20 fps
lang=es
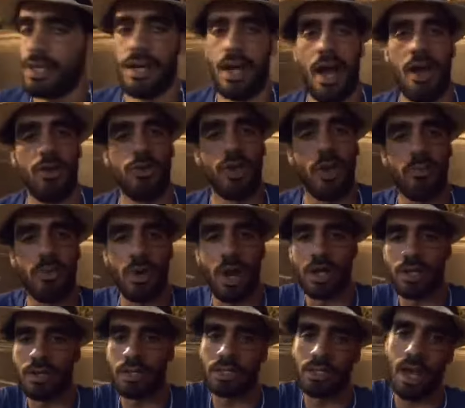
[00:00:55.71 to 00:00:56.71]
a luchar por la
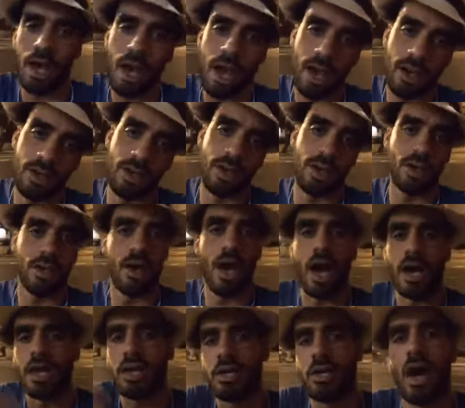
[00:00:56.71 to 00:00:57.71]
libertad a
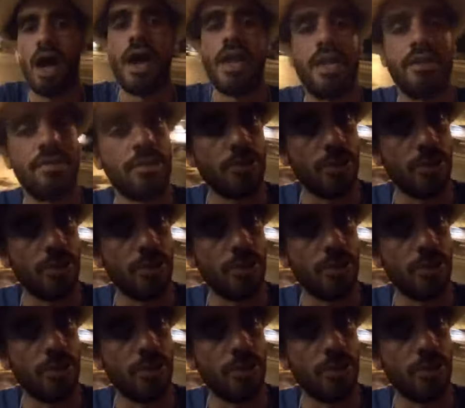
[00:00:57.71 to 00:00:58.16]
ganarse su